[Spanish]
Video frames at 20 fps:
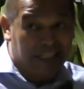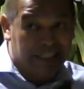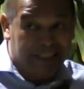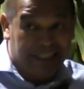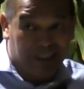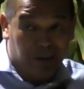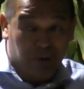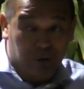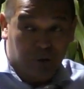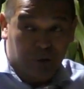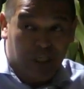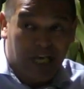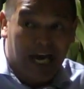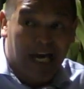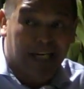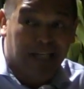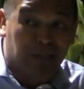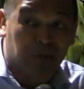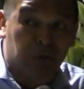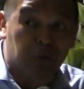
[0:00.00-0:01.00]
aquellos
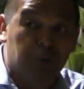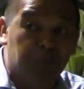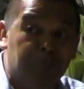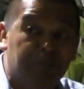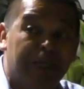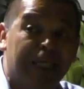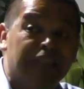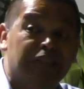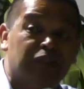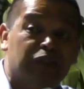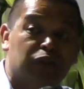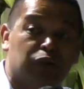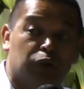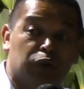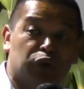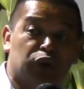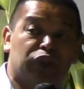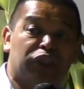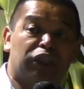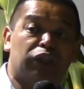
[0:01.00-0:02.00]

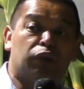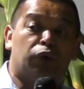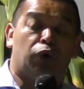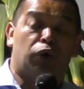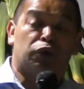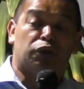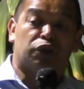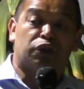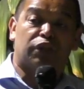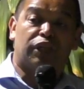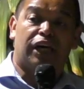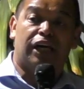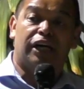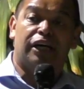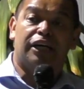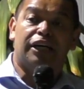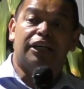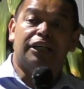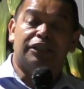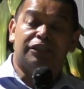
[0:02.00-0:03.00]
argumentos en contra
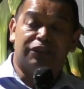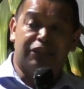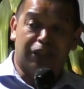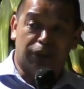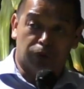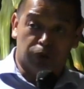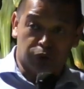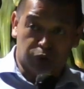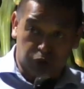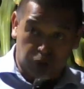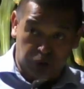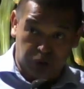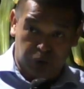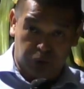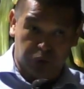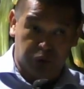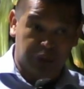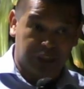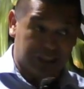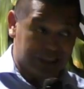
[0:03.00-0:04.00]
de
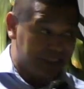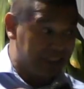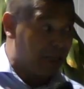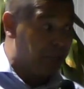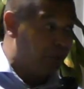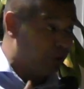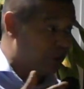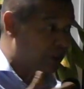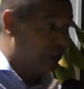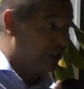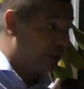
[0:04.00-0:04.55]
nosotros que estamos